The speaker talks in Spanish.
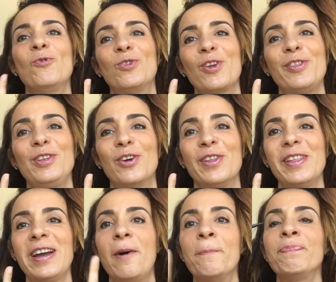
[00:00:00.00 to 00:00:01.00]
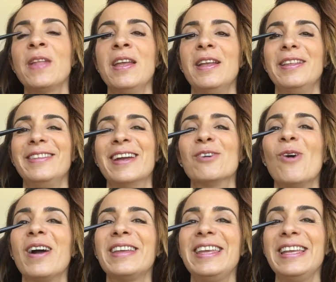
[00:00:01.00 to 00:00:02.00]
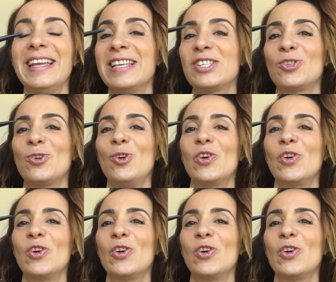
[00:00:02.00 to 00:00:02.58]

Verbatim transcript: un trocito de ceja. Tengo aquí esto,